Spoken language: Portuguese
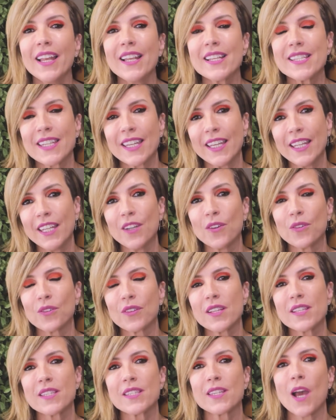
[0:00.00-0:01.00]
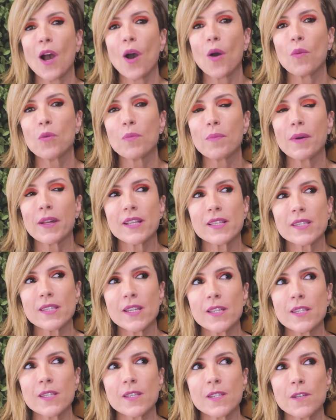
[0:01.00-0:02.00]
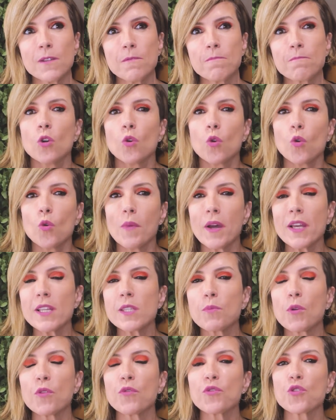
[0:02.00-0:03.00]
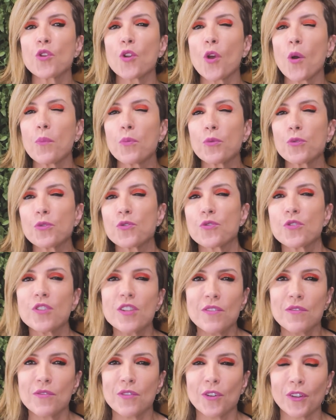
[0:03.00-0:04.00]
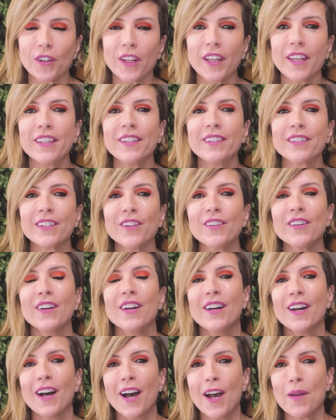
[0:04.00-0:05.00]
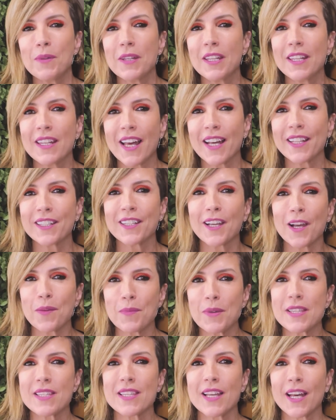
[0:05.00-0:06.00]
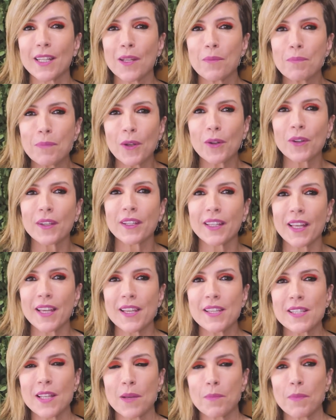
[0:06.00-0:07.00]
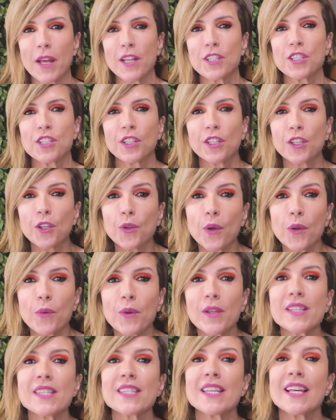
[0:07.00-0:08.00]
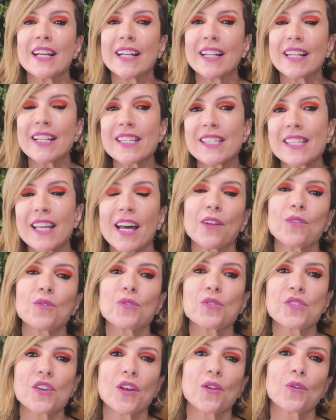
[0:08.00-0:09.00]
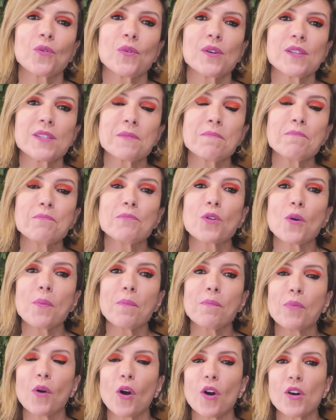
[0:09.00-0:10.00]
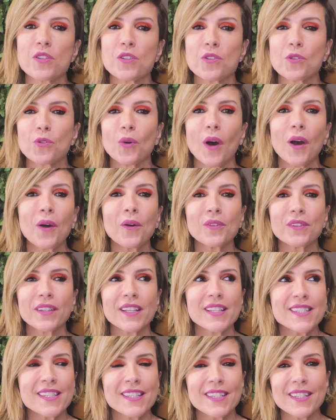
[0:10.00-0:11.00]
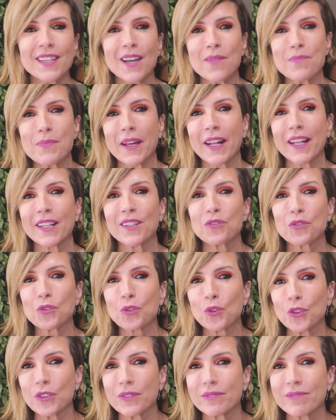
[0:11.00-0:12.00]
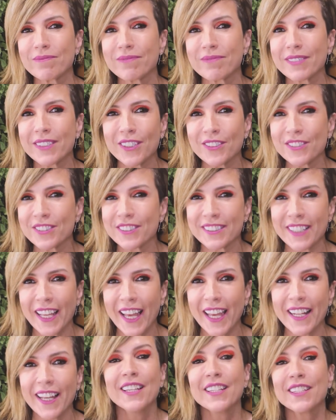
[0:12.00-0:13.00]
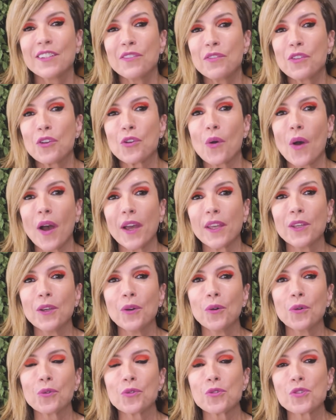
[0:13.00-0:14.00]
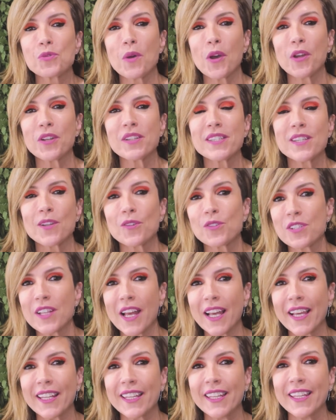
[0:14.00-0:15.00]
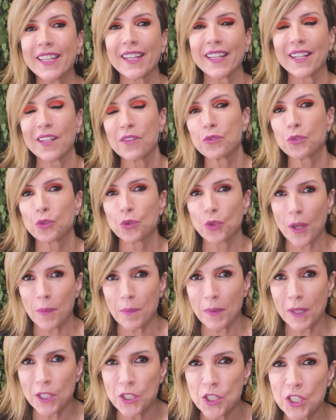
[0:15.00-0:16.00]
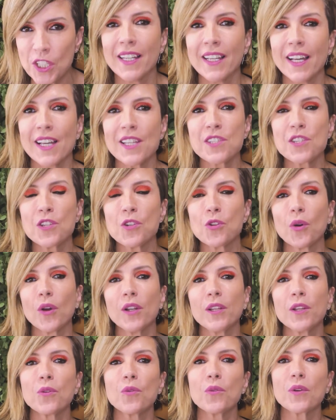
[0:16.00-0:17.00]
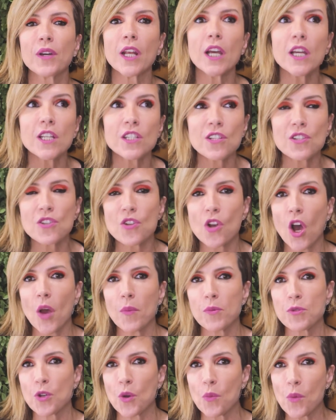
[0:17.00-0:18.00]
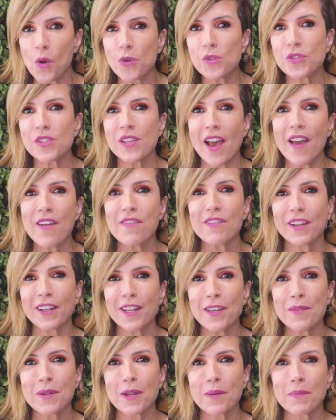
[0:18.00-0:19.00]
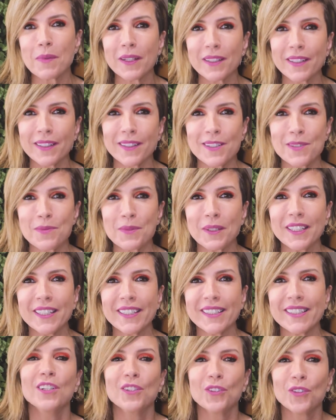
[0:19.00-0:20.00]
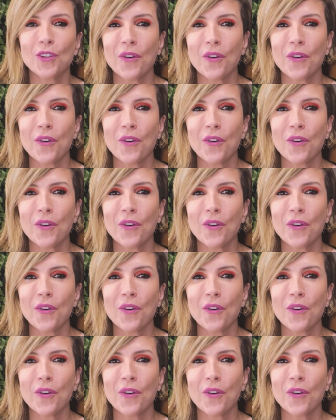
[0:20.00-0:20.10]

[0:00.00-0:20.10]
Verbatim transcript: Eles queriam que esse álbum parecesse o mais profissional possível, né? Então a meninada encabeçada pelo guitarrista Brett Gurewitz lançaram o selo com esse propósito. Acontece que a parada ficou tão séria que virou aí um dos maiores selos da gringa, né? Futuramente assinou ali com grandes nomes como El Seven, lembra a banda das meninas?